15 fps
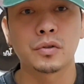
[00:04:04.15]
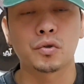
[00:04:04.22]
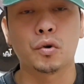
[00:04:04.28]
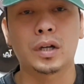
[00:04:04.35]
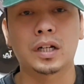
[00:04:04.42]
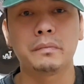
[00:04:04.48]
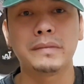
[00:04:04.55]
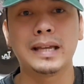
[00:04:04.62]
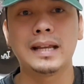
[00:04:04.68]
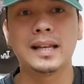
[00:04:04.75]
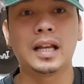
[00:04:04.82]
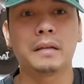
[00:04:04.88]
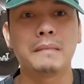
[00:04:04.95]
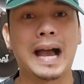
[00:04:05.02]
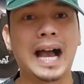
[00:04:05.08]
So
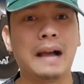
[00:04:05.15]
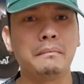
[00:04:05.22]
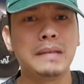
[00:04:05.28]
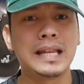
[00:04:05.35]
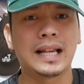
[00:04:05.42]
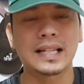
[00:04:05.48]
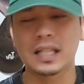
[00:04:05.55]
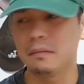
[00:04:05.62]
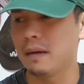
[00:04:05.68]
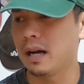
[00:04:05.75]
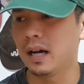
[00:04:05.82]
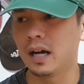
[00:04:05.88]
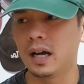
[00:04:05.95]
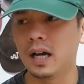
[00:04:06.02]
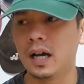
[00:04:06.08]
karamihan lang makakabili ka sa
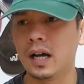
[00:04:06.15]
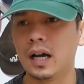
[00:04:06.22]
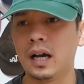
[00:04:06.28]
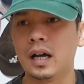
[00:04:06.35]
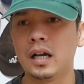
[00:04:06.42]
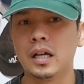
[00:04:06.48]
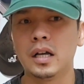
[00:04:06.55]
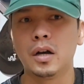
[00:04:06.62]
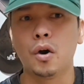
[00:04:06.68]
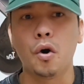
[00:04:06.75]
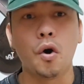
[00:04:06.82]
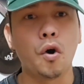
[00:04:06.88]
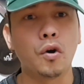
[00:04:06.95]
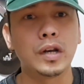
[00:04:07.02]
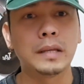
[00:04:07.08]
mga
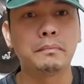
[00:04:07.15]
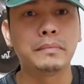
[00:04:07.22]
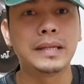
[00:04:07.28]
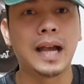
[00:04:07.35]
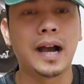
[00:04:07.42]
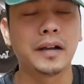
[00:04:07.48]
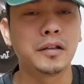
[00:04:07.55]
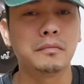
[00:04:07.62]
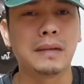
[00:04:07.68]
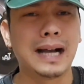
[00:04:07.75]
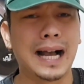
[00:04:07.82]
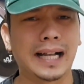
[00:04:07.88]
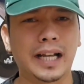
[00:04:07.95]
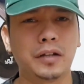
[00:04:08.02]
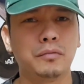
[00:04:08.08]
Olive Young,
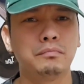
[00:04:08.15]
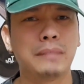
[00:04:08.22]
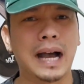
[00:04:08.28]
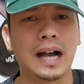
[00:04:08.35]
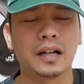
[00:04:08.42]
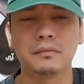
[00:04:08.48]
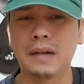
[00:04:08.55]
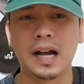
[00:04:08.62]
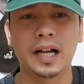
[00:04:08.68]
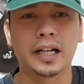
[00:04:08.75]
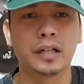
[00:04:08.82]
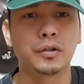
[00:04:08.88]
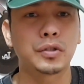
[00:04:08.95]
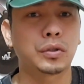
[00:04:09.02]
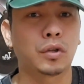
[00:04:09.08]
yung mga ganun ba, yung mga
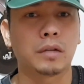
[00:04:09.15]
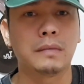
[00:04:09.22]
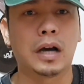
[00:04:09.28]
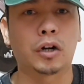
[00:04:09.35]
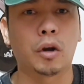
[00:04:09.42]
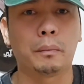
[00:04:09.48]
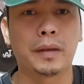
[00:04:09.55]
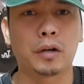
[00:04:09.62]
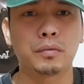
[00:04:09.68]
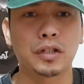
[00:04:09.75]
ganun store, mga ropay.